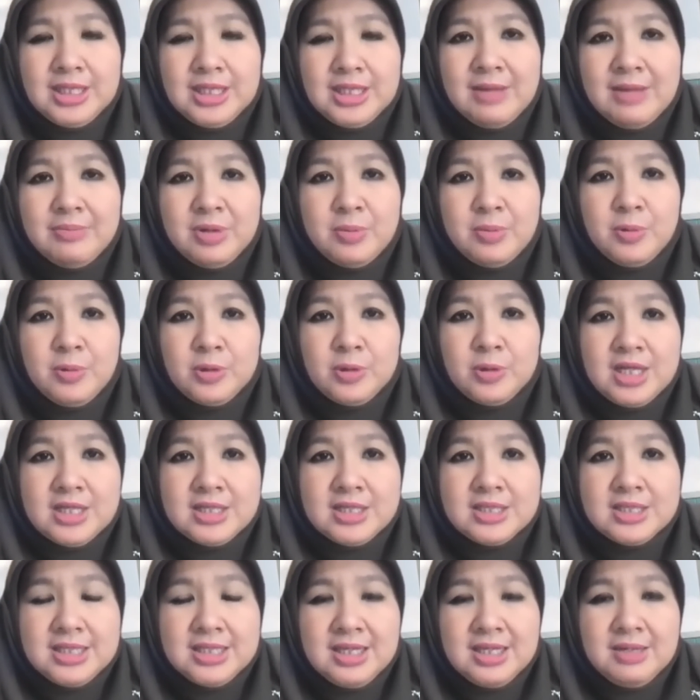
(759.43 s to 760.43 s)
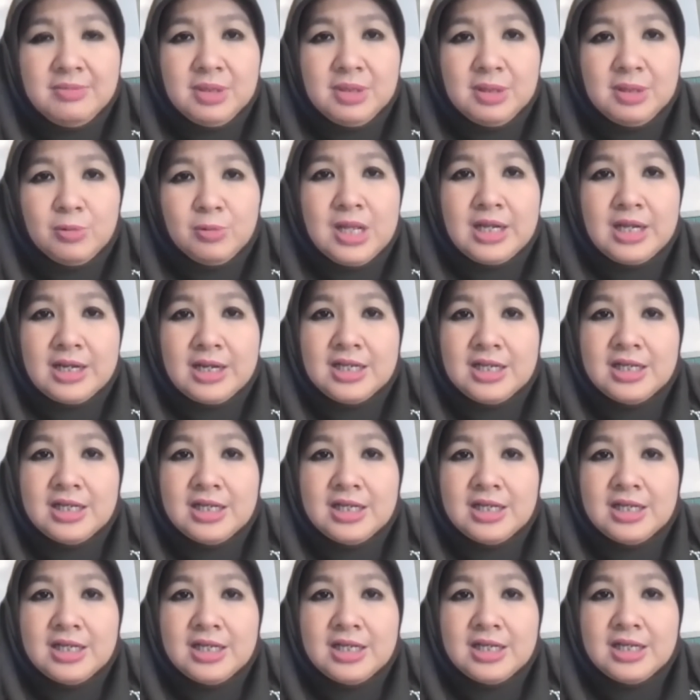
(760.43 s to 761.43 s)
tidak berpotensi menularkan
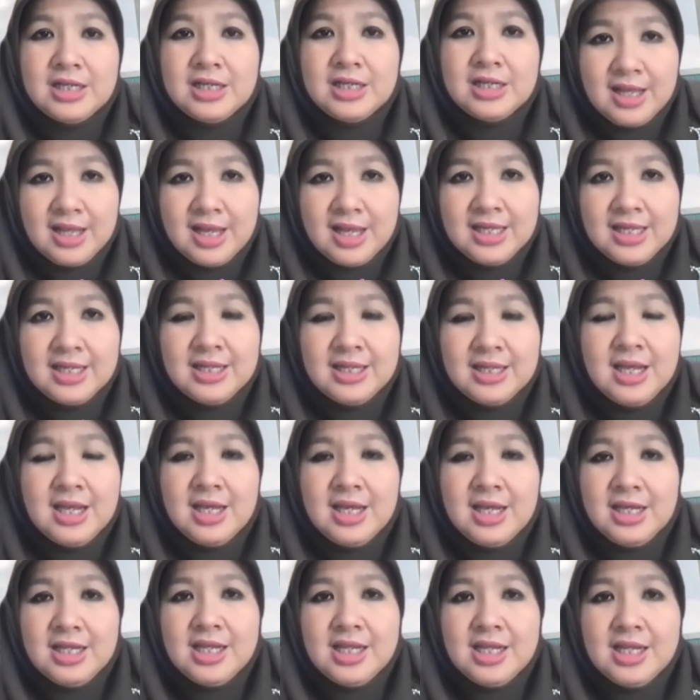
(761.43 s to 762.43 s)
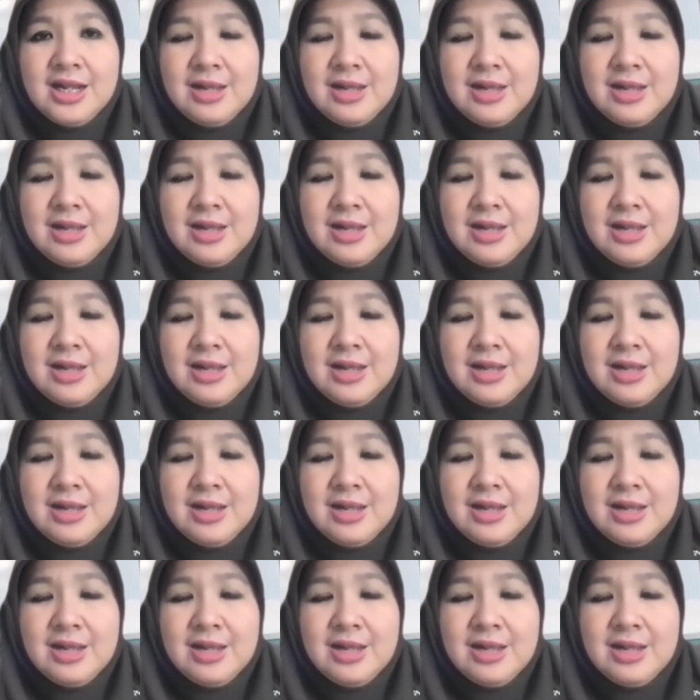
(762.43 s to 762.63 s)
kepada orang lain. Ini adalah